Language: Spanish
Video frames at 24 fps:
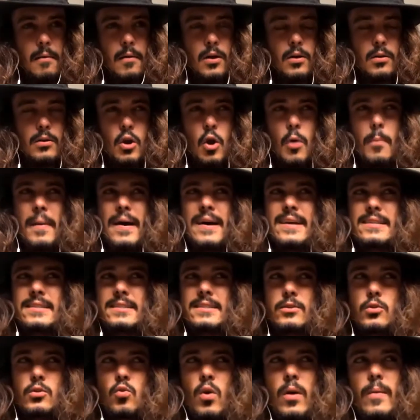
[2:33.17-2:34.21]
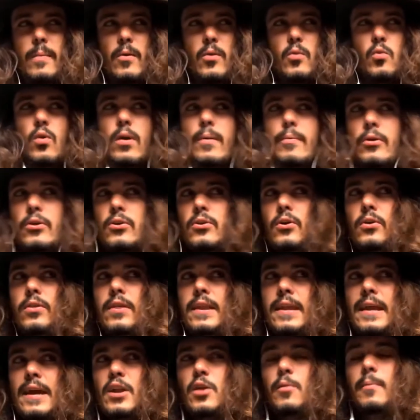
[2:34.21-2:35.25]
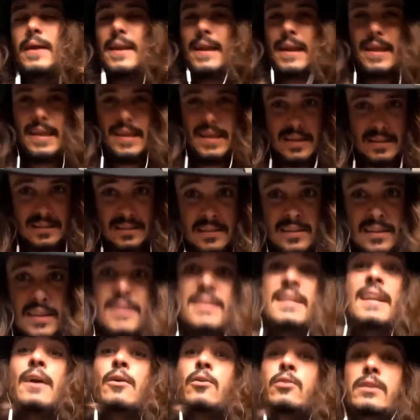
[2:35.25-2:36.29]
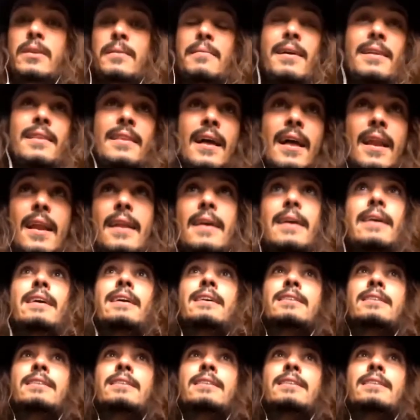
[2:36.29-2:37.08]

lo más nuevo, nuevo, yo diría No me rayes, que es la última tal.